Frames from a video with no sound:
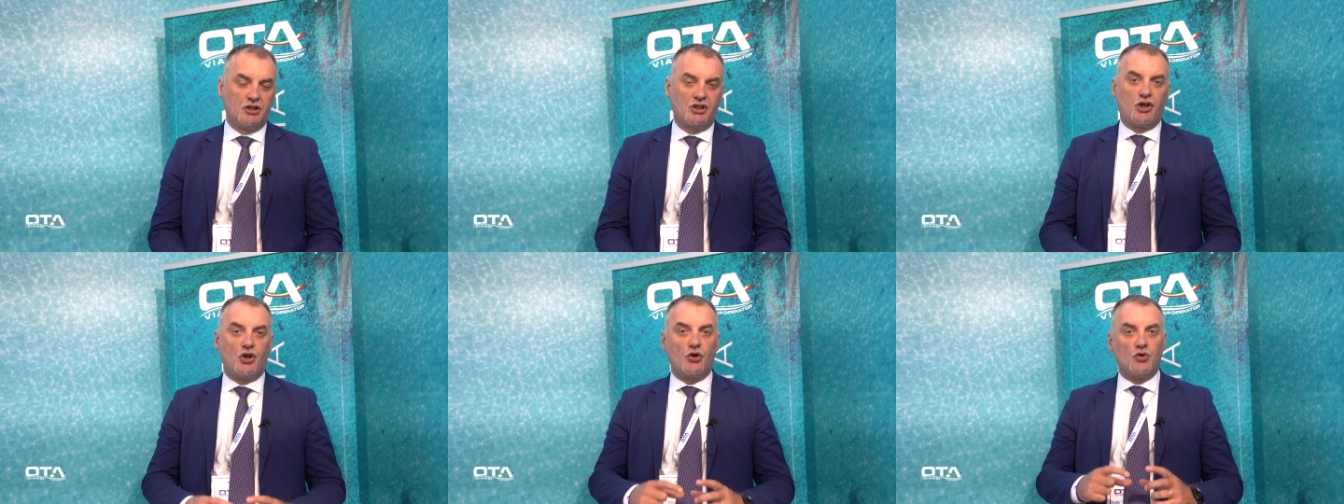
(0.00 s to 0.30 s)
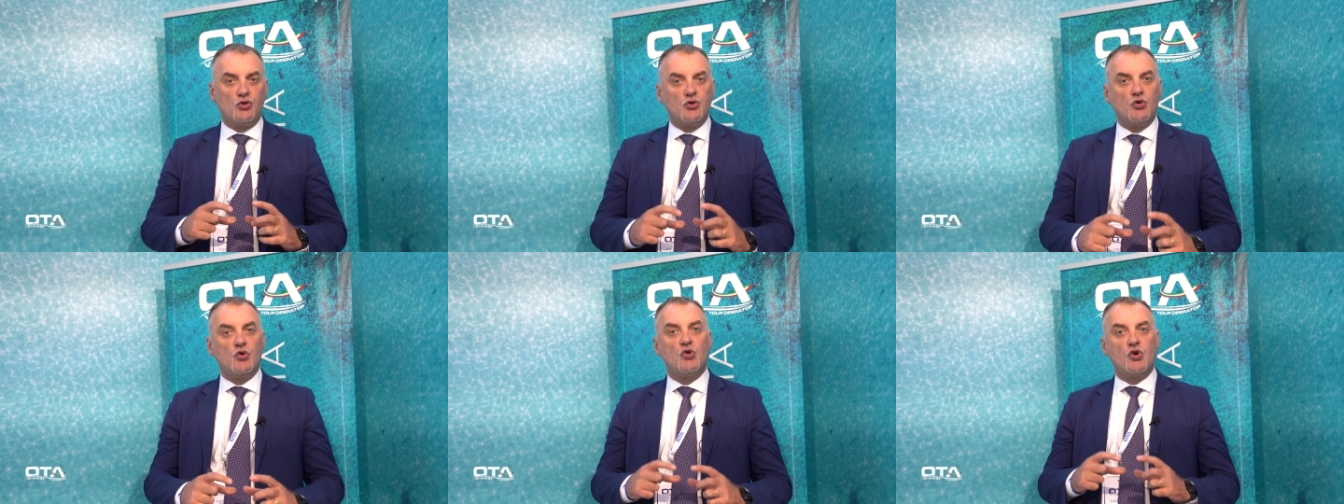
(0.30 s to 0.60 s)
che
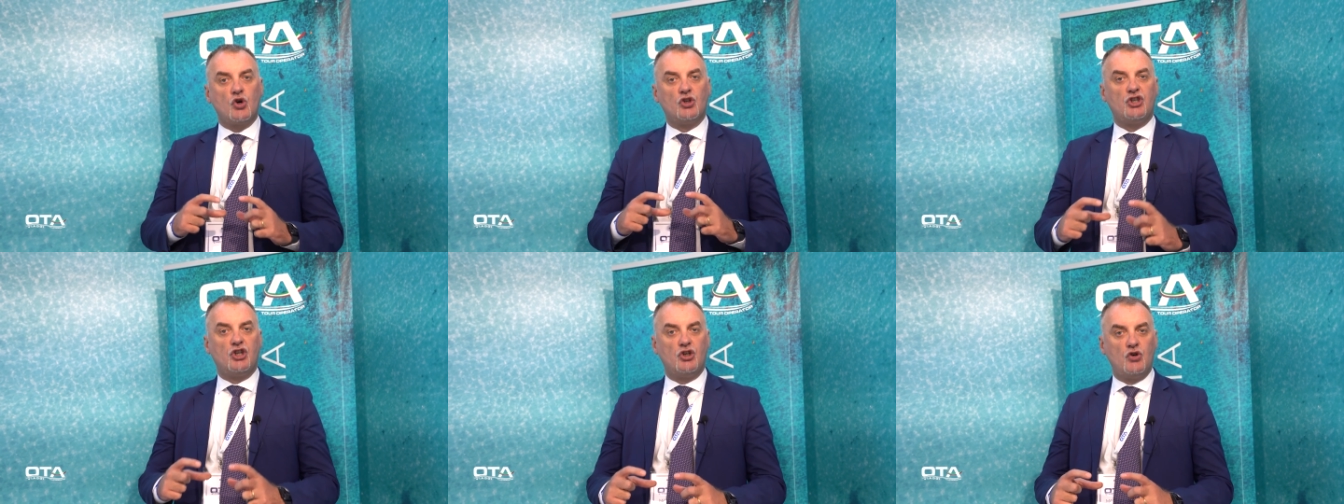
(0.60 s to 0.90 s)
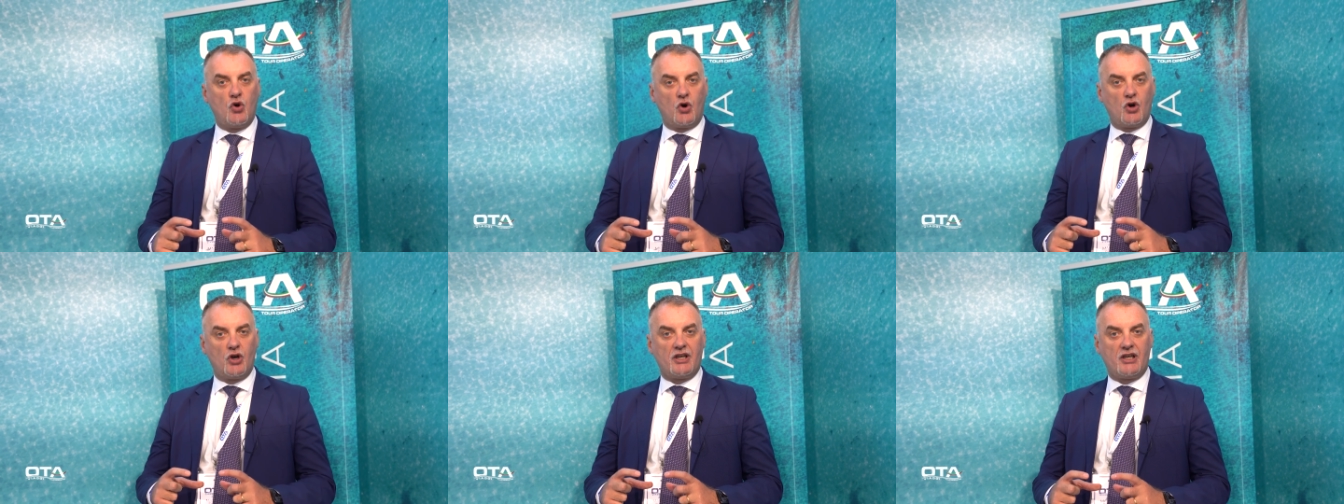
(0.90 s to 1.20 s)
ognuno di
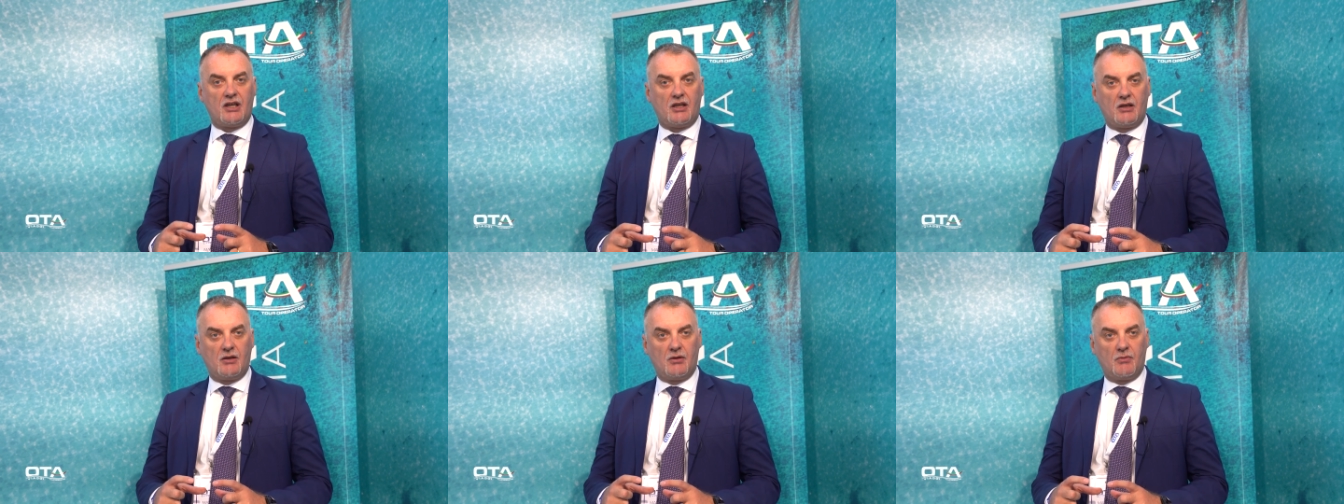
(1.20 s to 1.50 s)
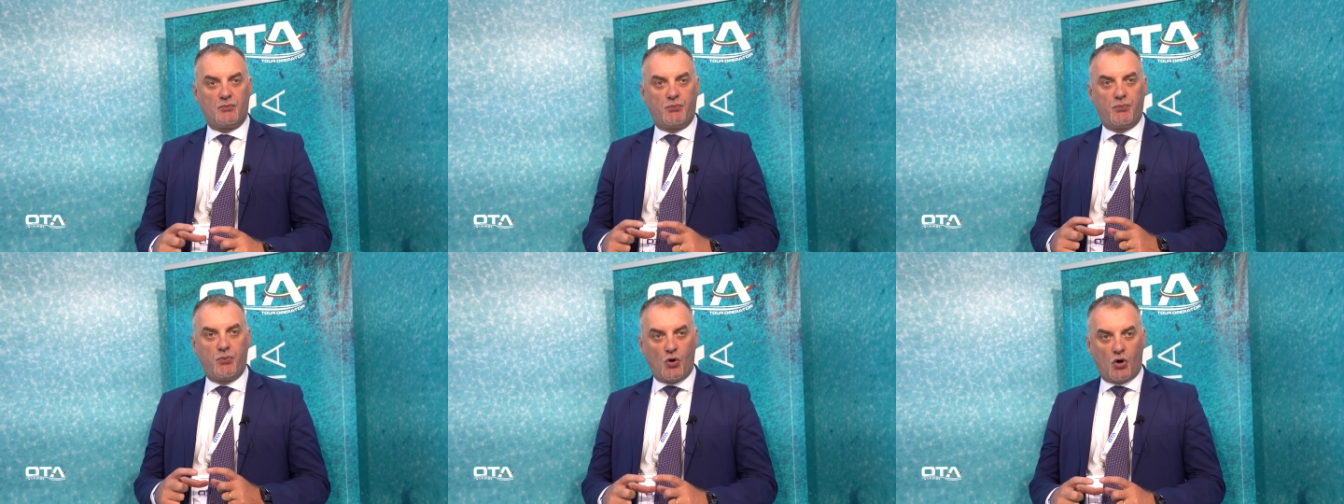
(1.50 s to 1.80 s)
noi
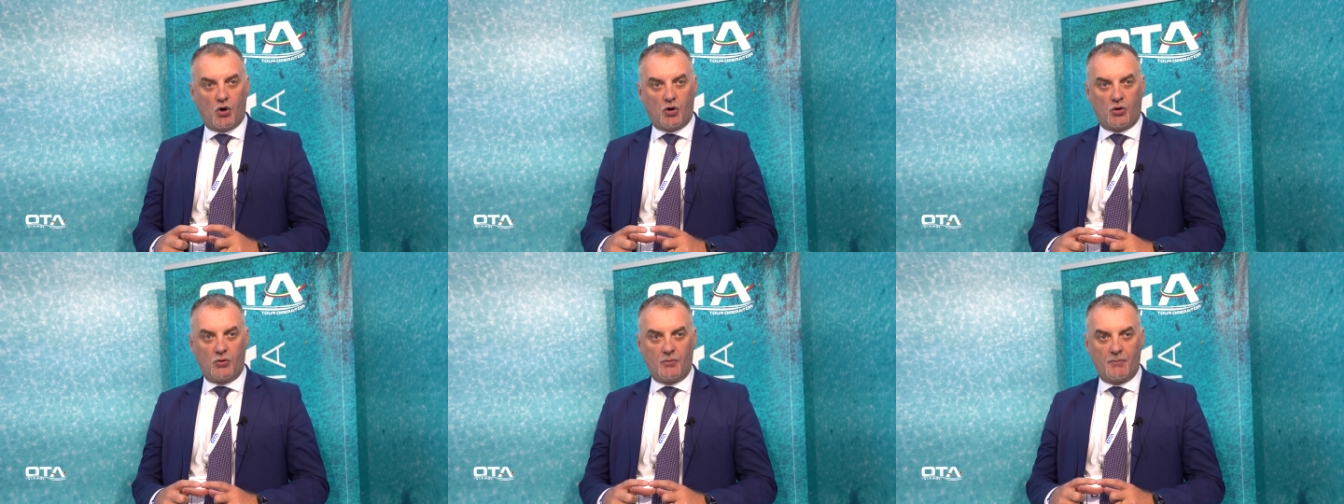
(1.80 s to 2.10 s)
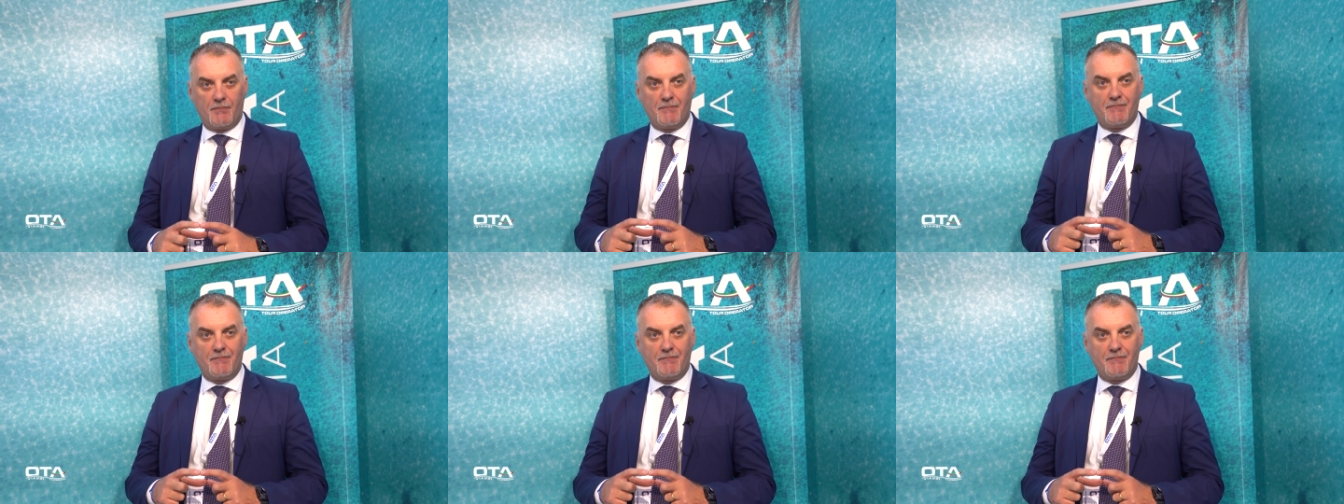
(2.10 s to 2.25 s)
può